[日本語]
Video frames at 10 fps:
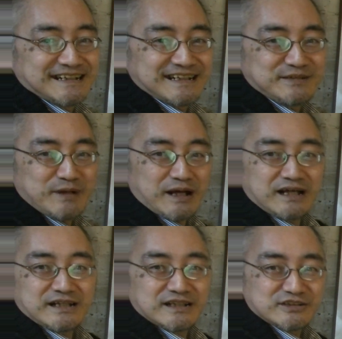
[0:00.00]
今
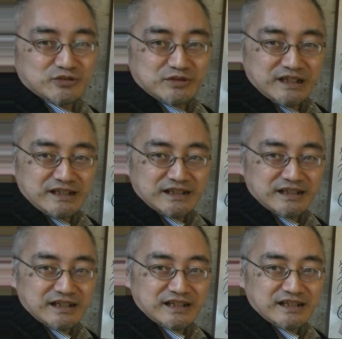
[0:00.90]
そのね、
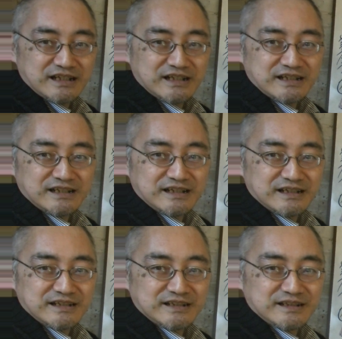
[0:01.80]

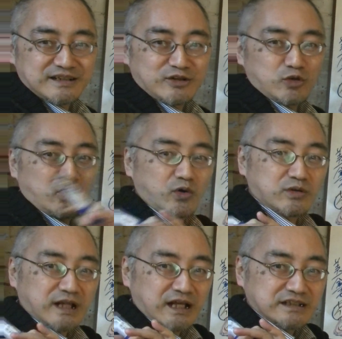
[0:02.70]
えー
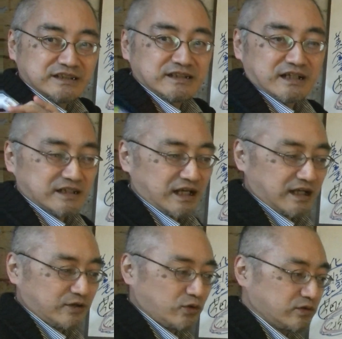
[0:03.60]
コロナ新型
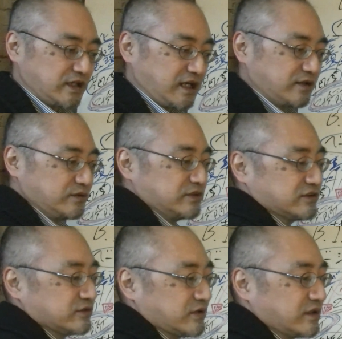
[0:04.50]

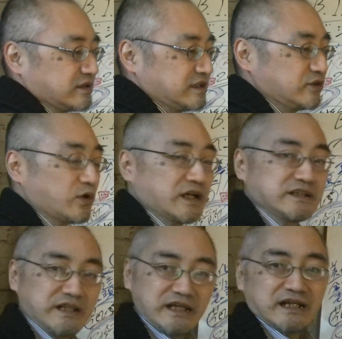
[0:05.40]
コロナウイルスの広がり
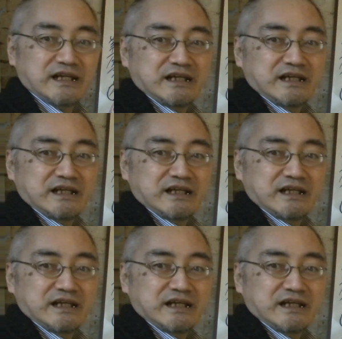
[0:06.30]
で